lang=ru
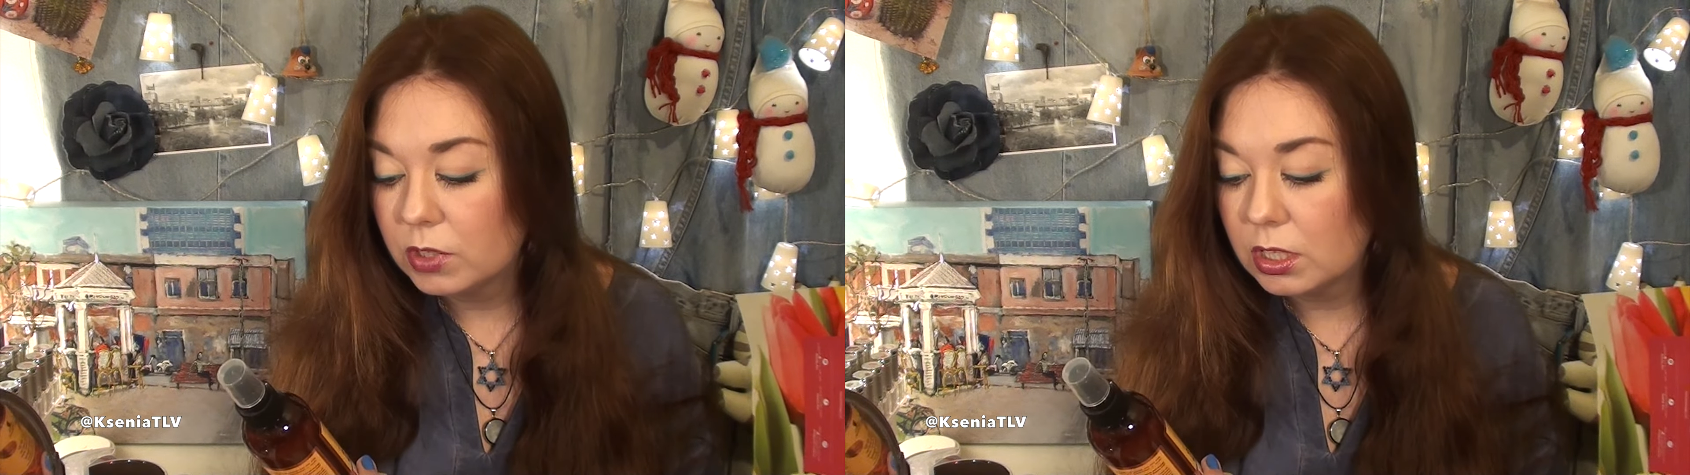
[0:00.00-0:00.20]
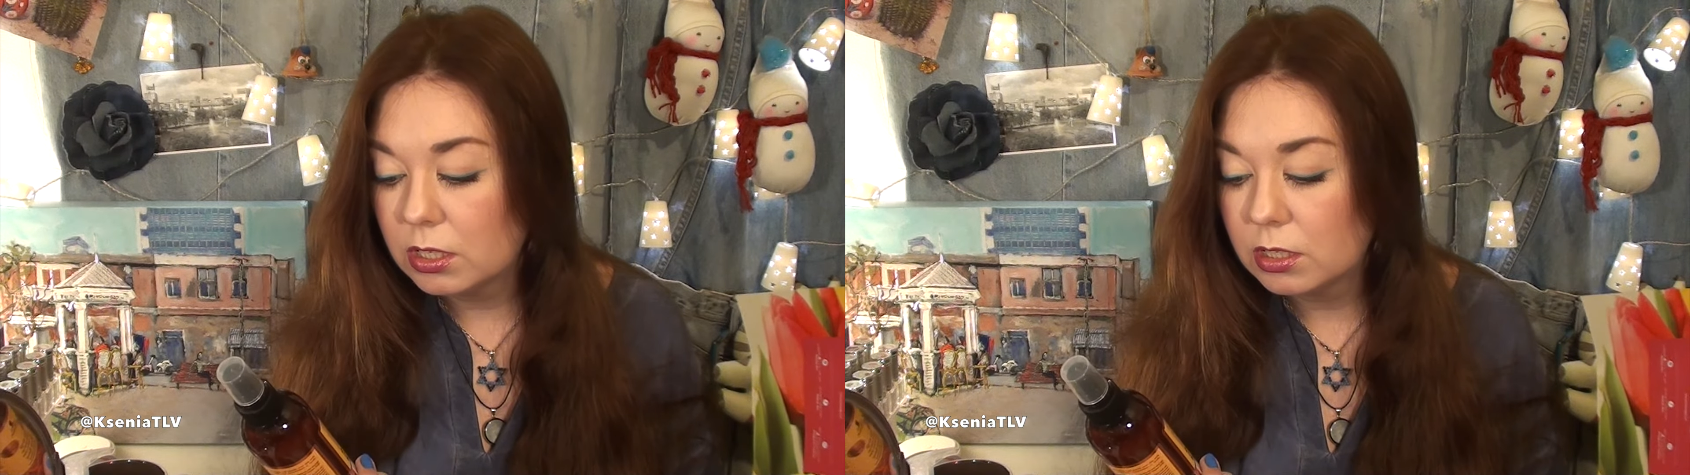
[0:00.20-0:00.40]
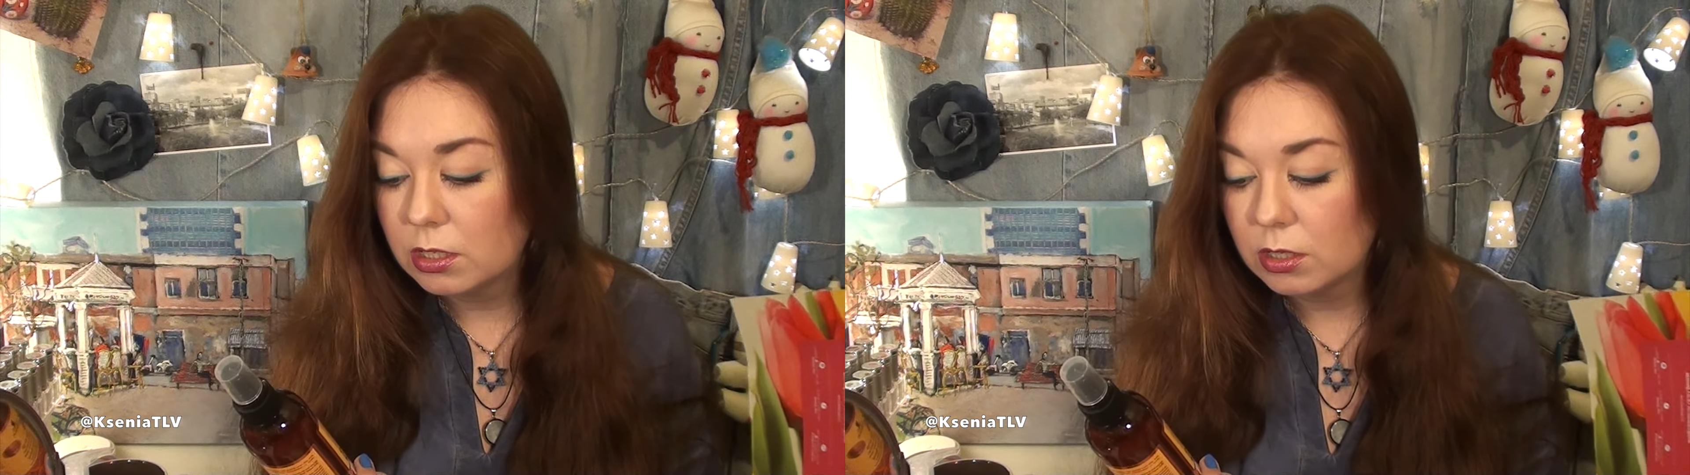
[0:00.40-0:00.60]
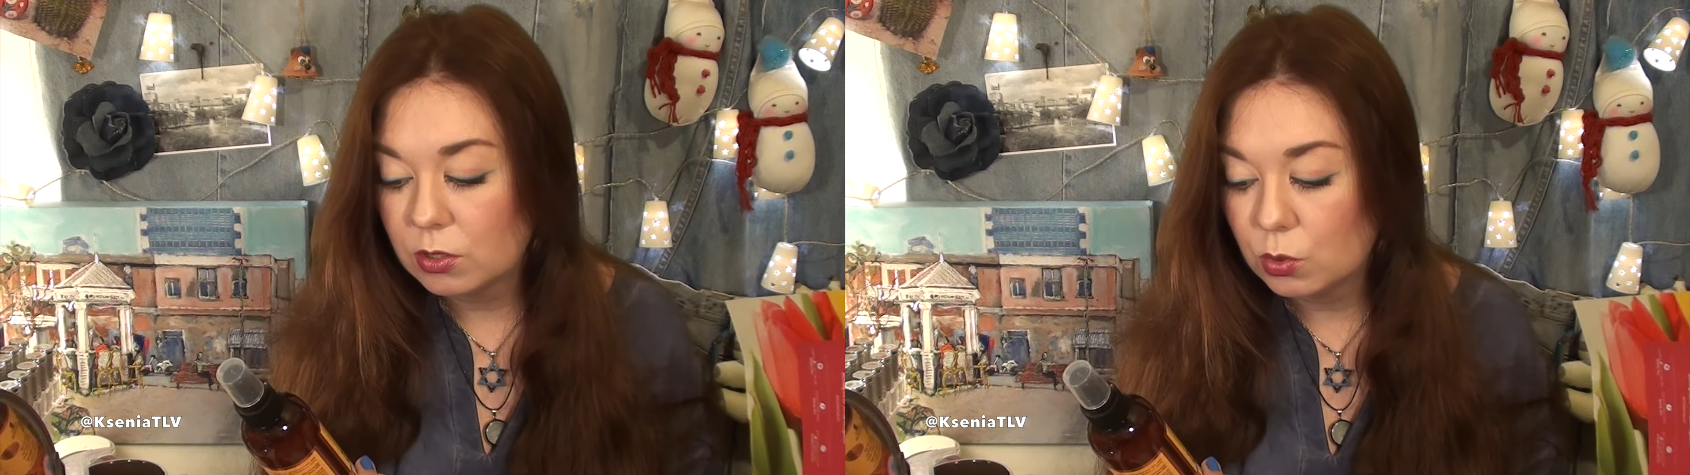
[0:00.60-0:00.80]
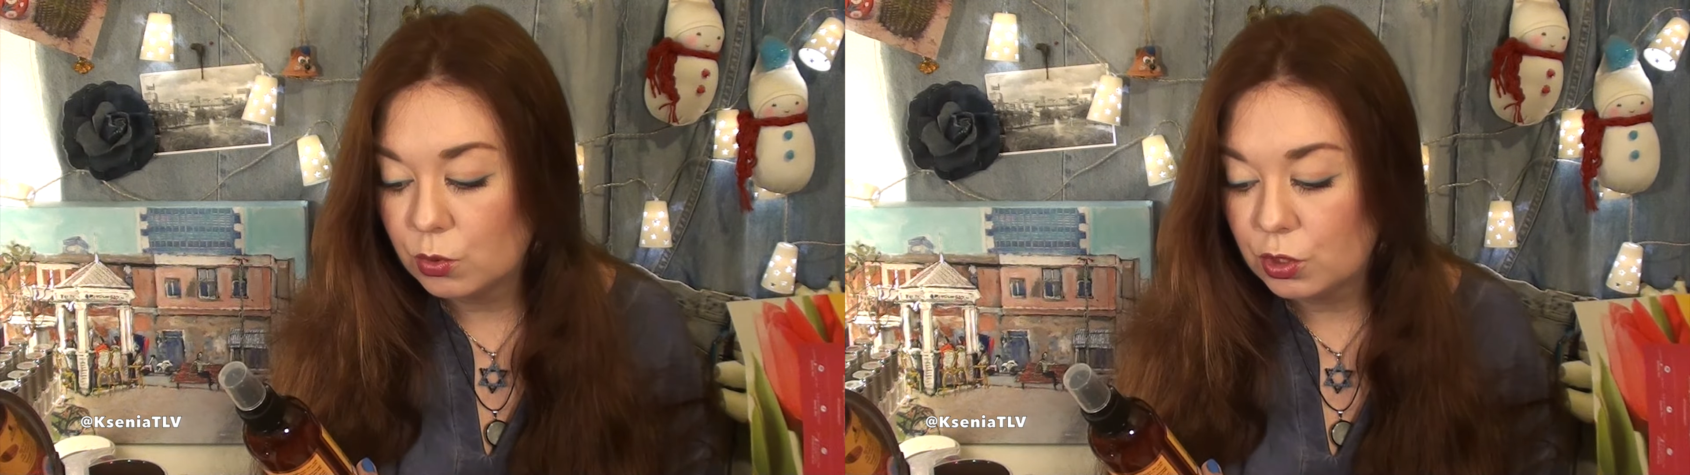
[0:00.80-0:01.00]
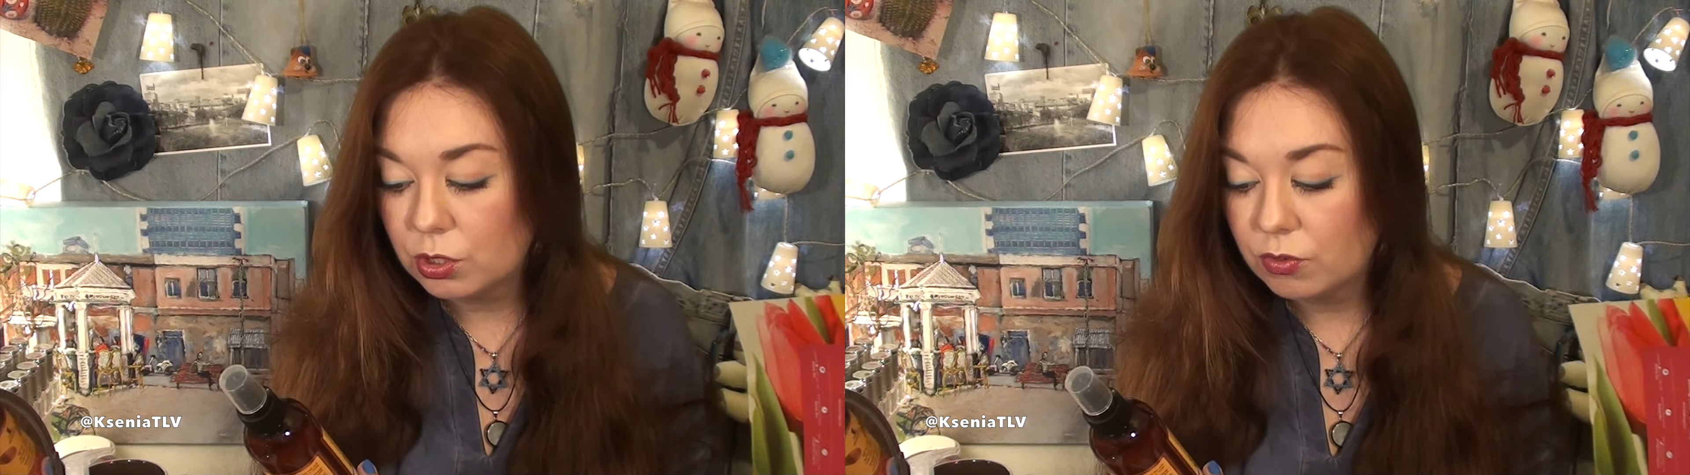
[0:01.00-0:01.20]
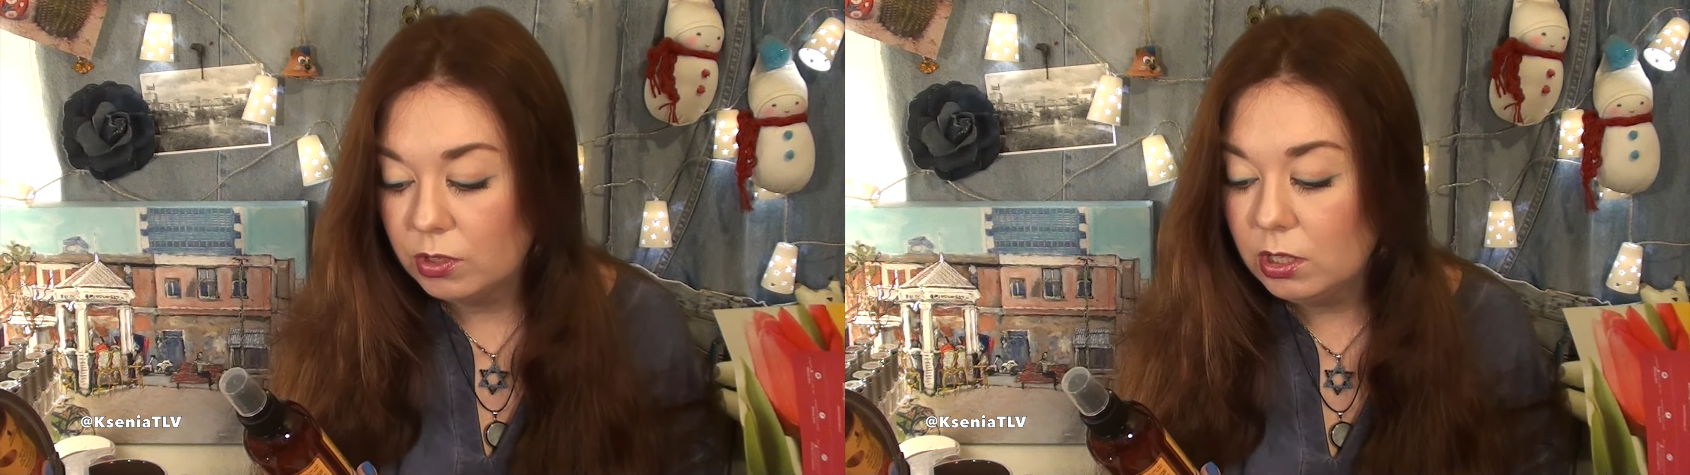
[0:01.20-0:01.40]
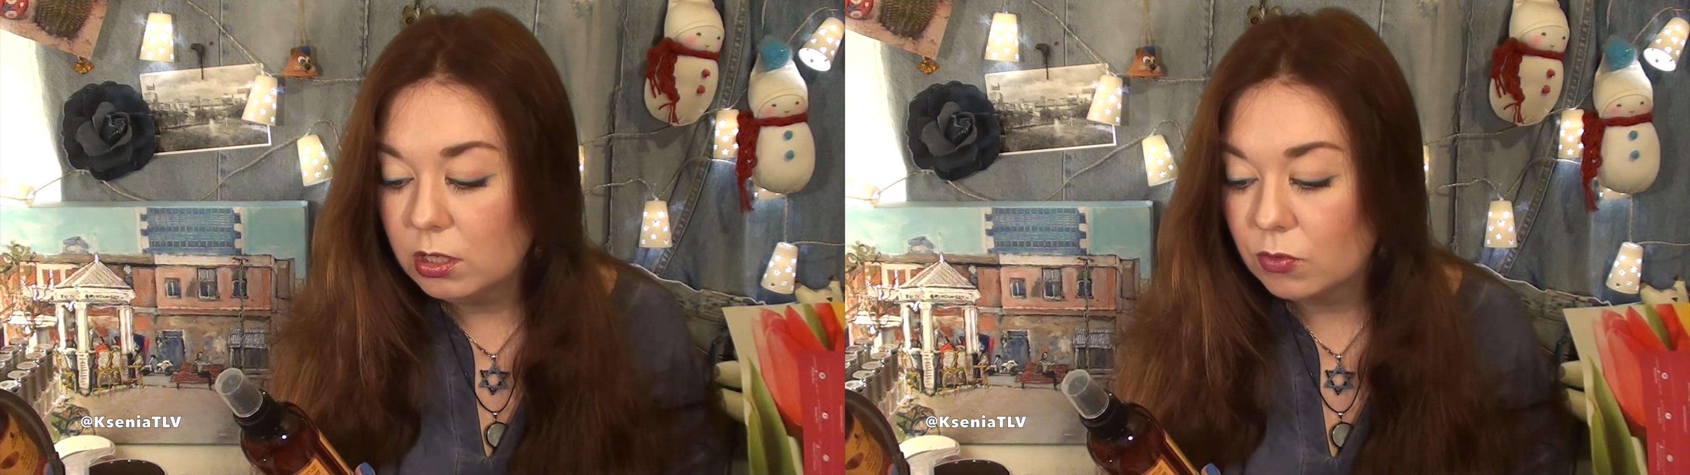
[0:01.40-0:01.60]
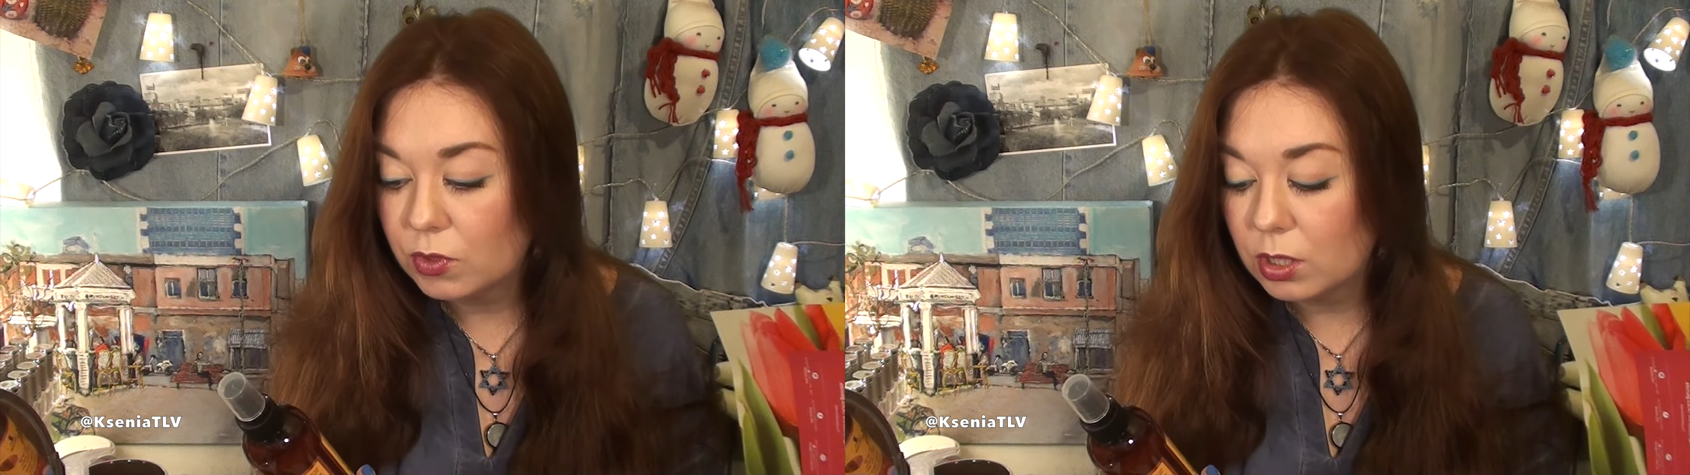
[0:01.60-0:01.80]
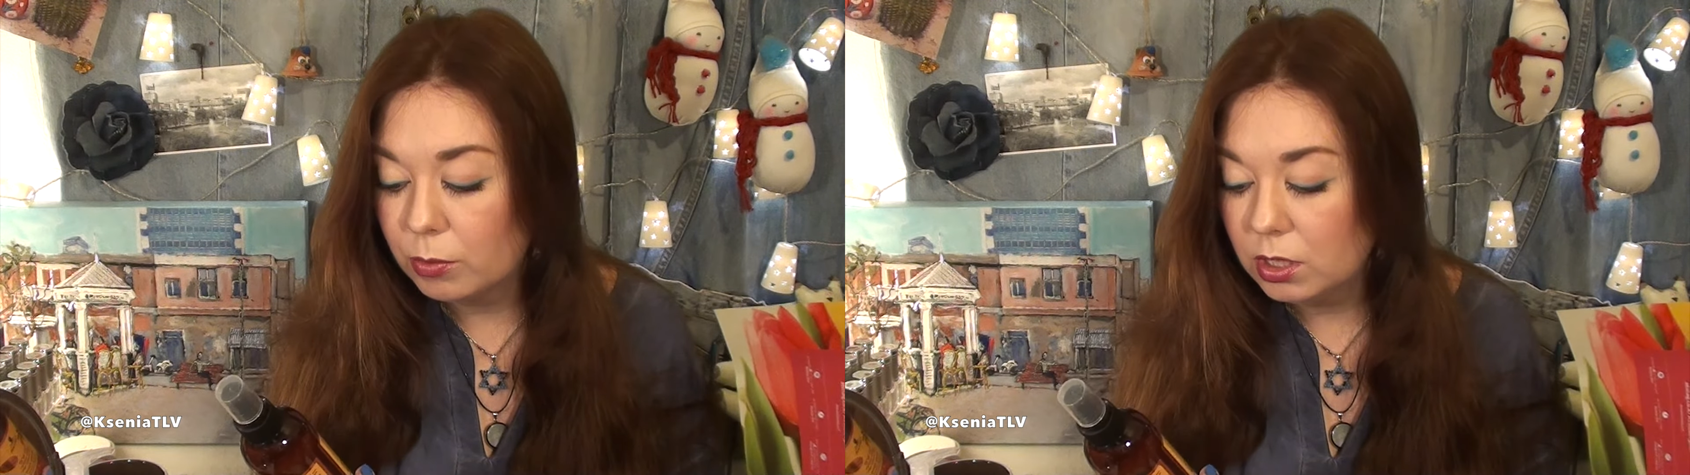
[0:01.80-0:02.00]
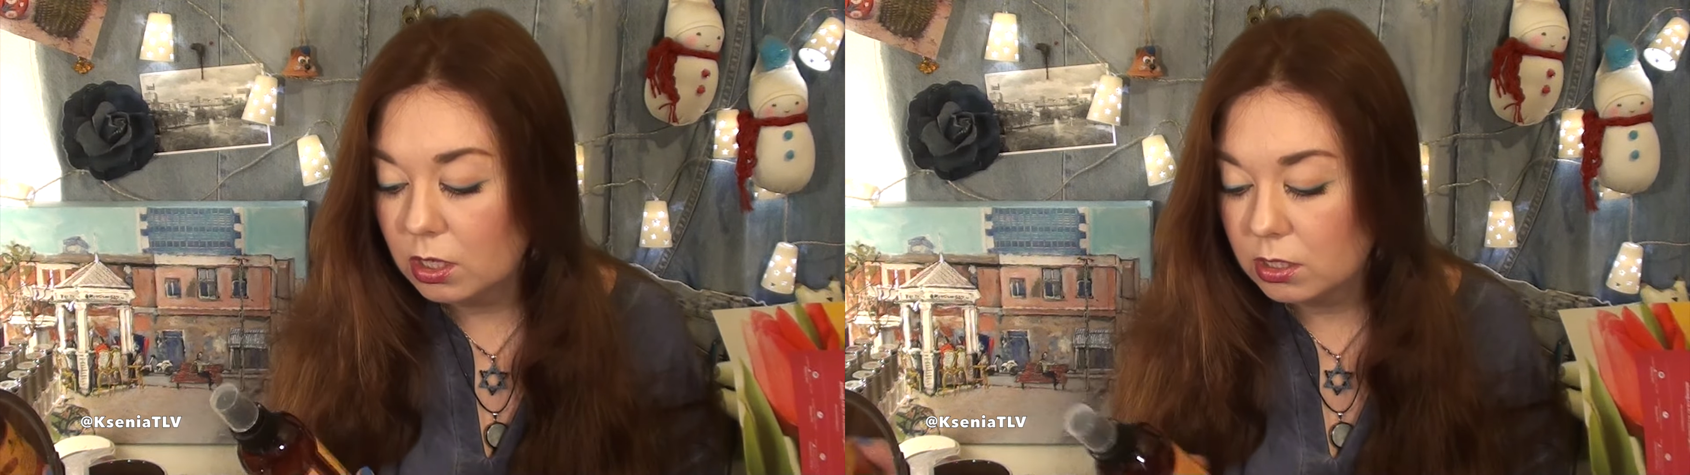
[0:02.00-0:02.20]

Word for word: есть солнечный фильтр, витамины.